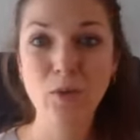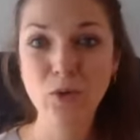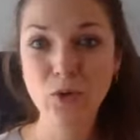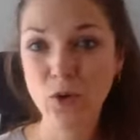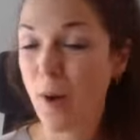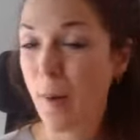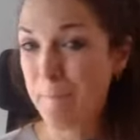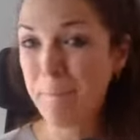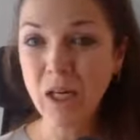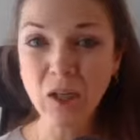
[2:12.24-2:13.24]
plus euh,
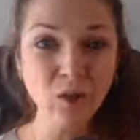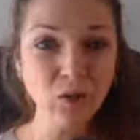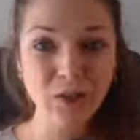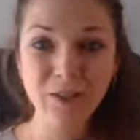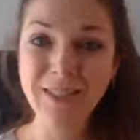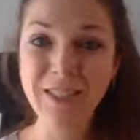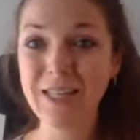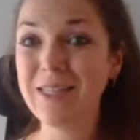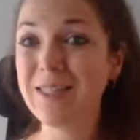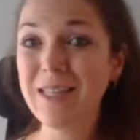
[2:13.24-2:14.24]
menthe
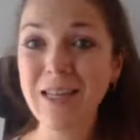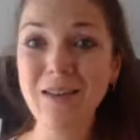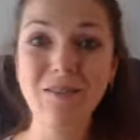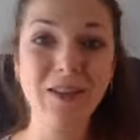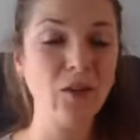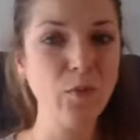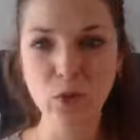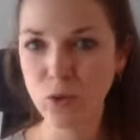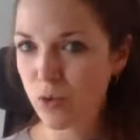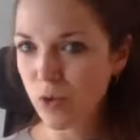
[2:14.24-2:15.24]
digestive Il y en a
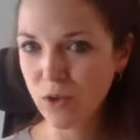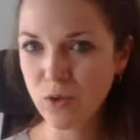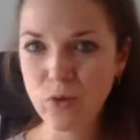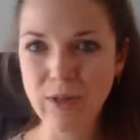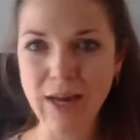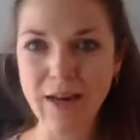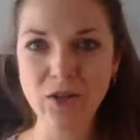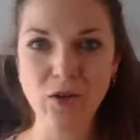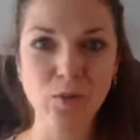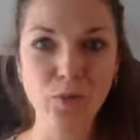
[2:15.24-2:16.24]
pour toutes sortes
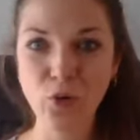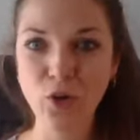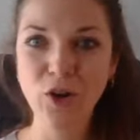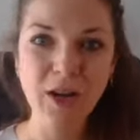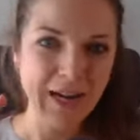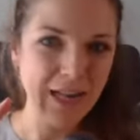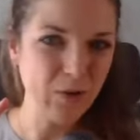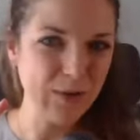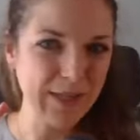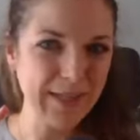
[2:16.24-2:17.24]
d'usages, pour la
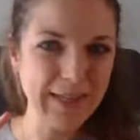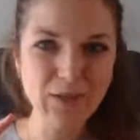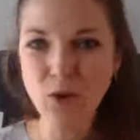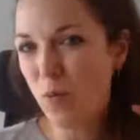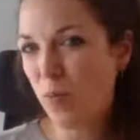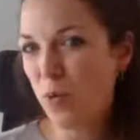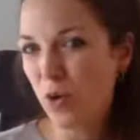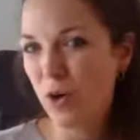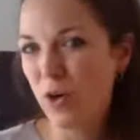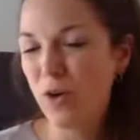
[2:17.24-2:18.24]
concentration,
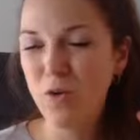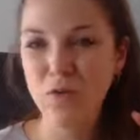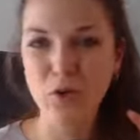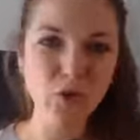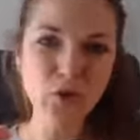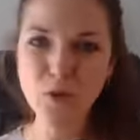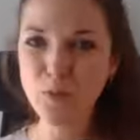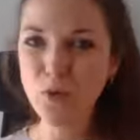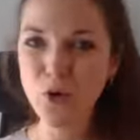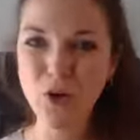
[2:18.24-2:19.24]
pour le focus,
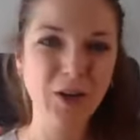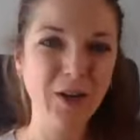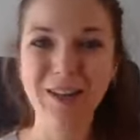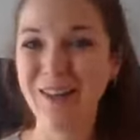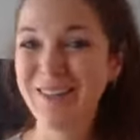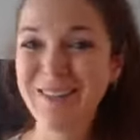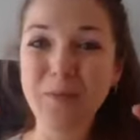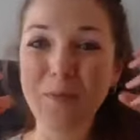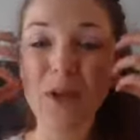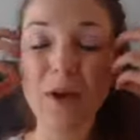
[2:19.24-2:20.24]
pour. Il
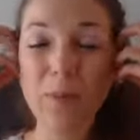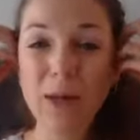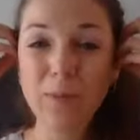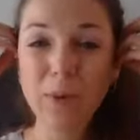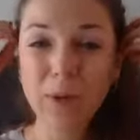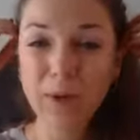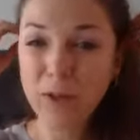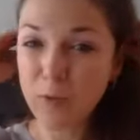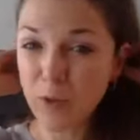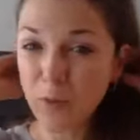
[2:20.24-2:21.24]
y a plein, plein, plein
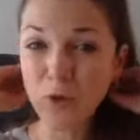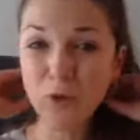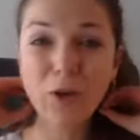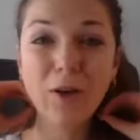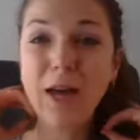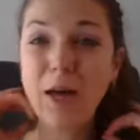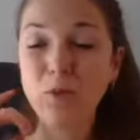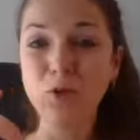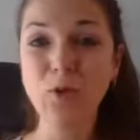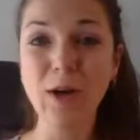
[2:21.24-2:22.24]
d'options. Donc,
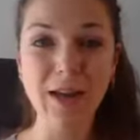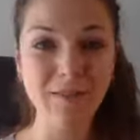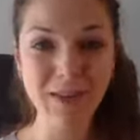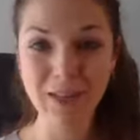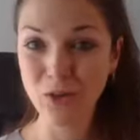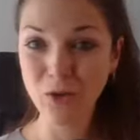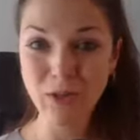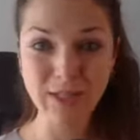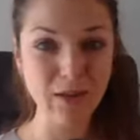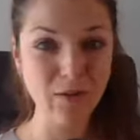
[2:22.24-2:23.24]
amuse-toi avec euh,
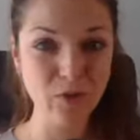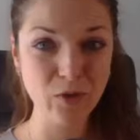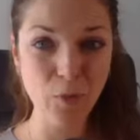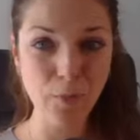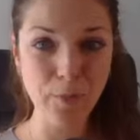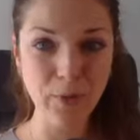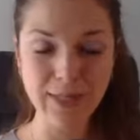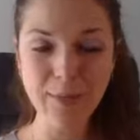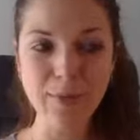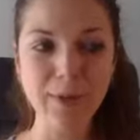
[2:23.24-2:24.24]
toutes les infusions
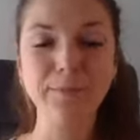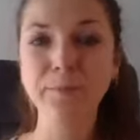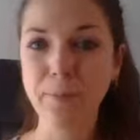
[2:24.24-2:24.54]
possibles.